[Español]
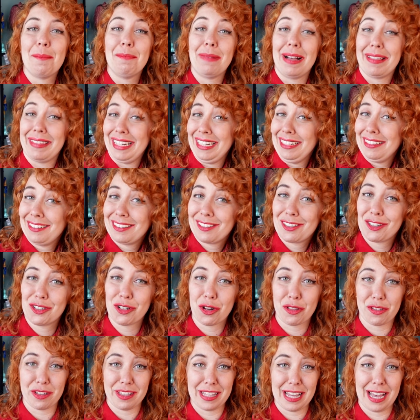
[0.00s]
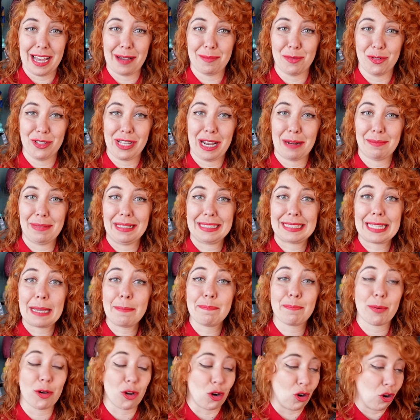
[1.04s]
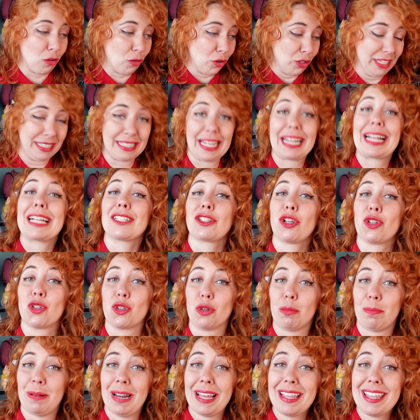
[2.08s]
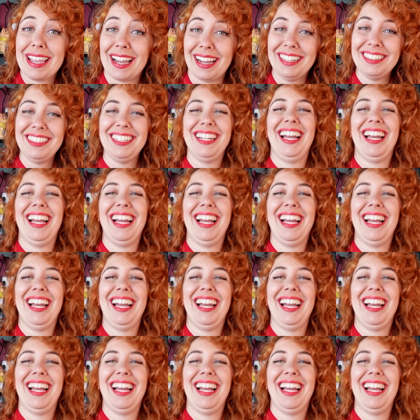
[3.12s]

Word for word: O Madrid, conocida mundialmente por lo bonitas que son sus playas.